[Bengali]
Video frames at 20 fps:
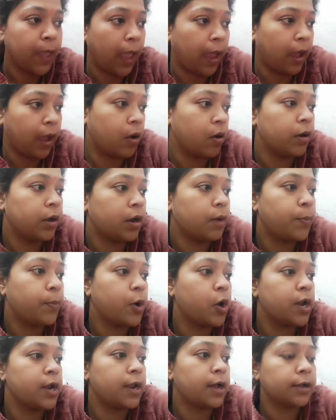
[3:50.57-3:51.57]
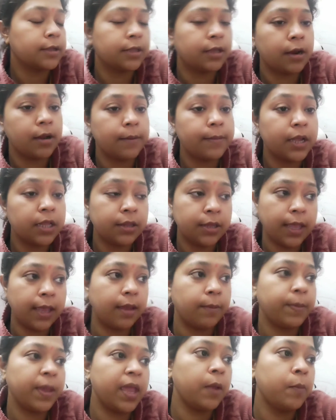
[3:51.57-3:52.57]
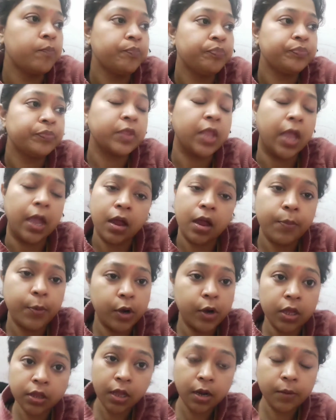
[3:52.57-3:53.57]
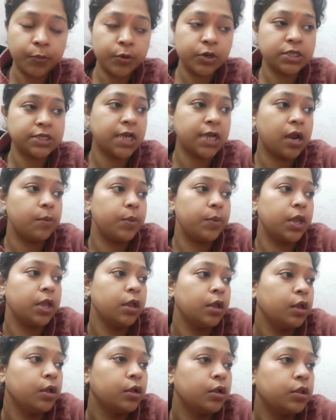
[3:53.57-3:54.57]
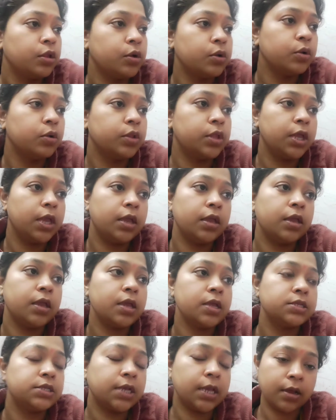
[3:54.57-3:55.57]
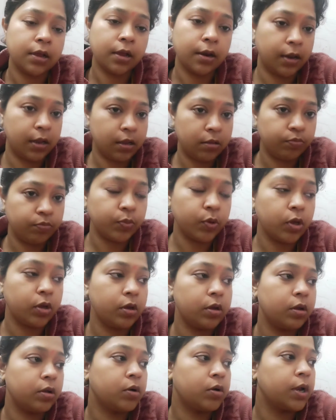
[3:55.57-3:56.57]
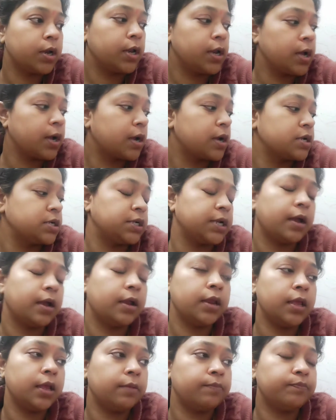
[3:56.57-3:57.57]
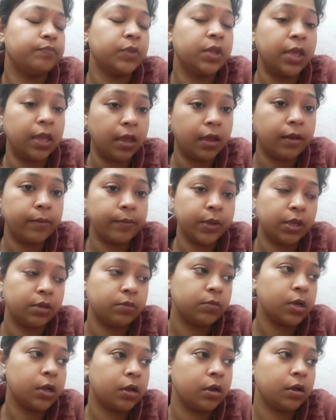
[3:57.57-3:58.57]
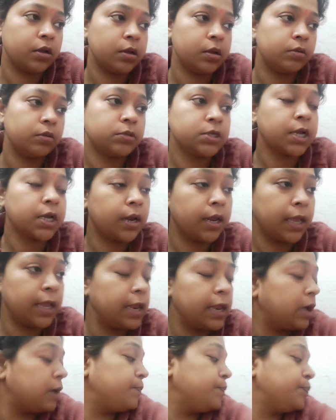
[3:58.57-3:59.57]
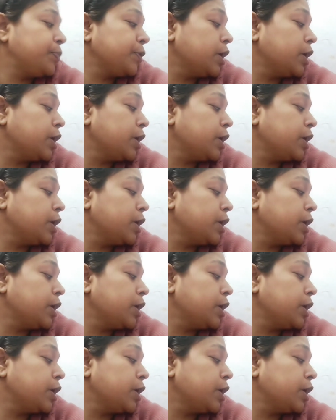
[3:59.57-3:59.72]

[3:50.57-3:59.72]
এক ঘন্টা পরে ডাক্তার আবার দেখবে দেখার পরে তারপরে ছাড়বে তো দিয়ে গিয়ে যেখানে ওখানে রাখা সেখানে গিয়ে আমি সেখানে গেলাম